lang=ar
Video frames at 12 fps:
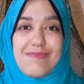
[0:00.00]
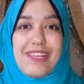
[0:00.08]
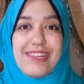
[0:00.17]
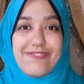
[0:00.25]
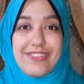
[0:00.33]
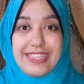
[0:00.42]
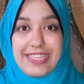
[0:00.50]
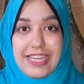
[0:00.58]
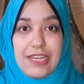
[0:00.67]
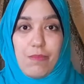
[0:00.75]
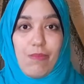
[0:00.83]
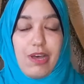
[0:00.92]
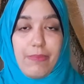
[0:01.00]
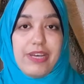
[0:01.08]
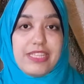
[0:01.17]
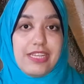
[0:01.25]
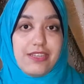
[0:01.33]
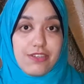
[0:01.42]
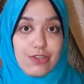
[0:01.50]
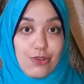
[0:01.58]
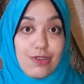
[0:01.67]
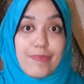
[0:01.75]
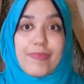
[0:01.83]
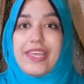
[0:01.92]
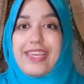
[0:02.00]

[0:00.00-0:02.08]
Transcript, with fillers: هنبدا نتكلم مع بعض عن الرجل